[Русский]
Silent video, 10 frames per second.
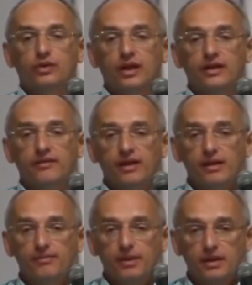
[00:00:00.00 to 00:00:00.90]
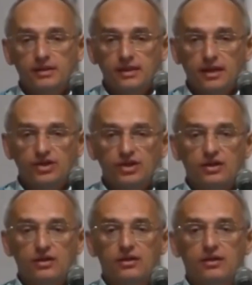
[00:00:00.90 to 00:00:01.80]
Утреннее время
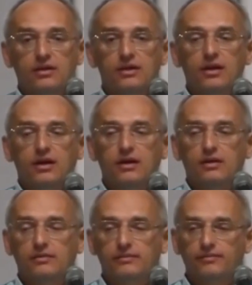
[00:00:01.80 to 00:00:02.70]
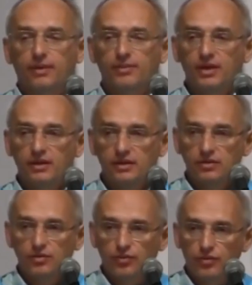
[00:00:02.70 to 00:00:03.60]
предназначено для побед
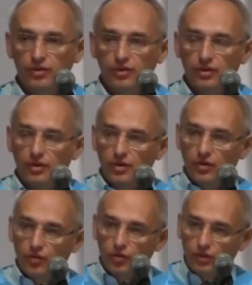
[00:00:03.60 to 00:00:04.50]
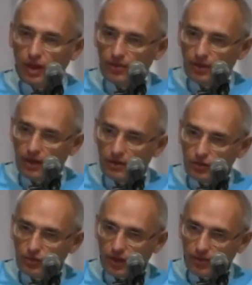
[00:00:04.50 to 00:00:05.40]
над судьбой. Утром,
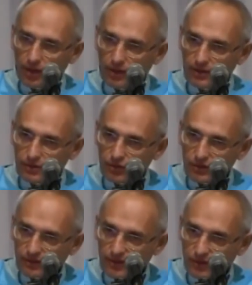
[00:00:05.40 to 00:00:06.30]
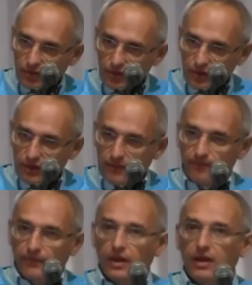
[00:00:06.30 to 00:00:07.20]
рано утром, когда солнце восходит –
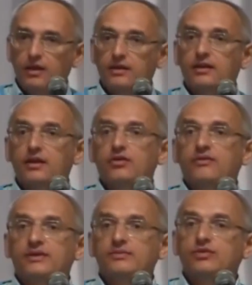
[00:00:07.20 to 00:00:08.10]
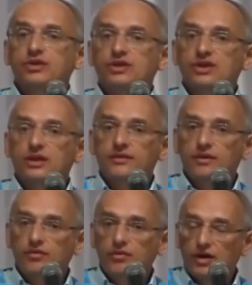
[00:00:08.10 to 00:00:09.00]
это дает возможность
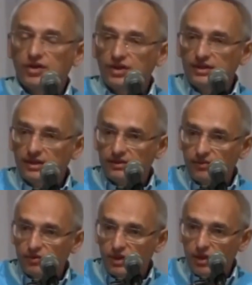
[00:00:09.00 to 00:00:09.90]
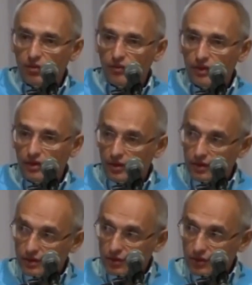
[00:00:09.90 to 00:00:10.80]
человеку очистить свое здоровье.
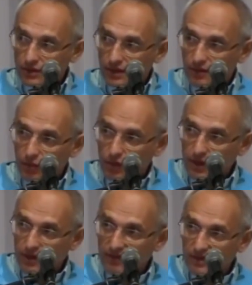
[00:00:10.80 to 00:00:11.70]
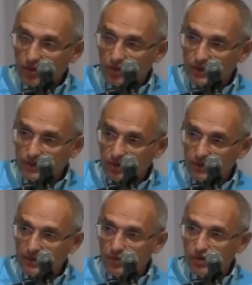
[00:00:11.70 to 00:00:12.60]
Солнце, но только на восходе
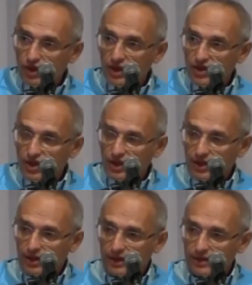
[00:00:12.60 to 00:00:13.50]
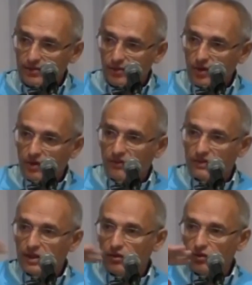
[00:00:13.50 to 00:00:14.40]
солнца можно лечить организм,
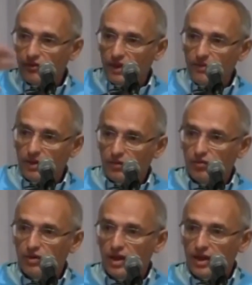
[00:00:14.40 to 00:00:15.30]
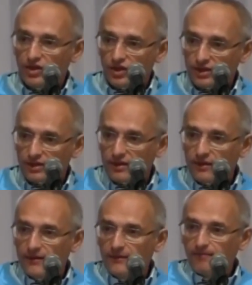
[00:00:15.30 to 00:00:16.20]
в остальное время оно не лечится.
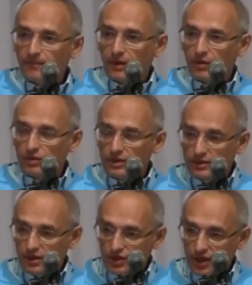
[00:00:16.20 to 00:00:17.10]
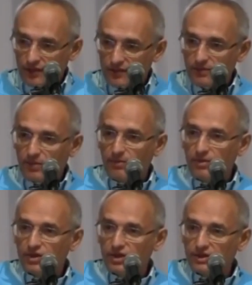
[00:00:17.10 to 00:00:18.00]
То есть означает все
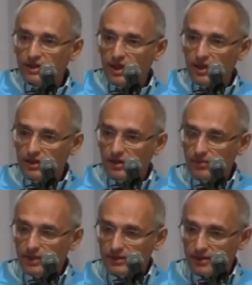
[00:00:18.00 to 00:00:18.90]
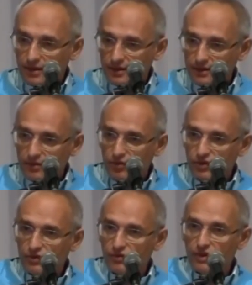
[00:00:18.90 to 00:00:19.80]
пробежки, зарядки, посты,
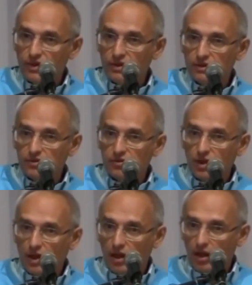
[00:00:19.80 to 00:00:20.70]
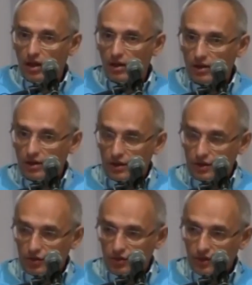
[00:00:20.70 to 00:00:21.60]
лучше всего делать с утра,
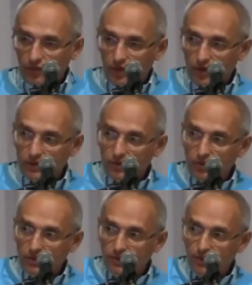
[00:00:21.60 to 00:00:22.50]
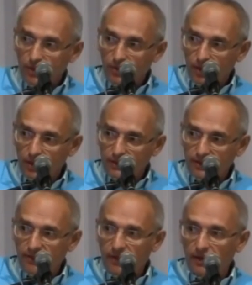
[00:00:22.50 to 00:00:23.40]
до того, как солнце
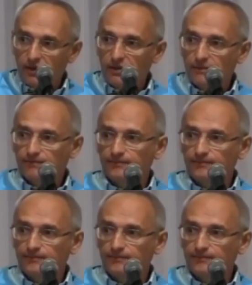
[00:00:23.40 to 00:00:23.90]
поднимается вверх.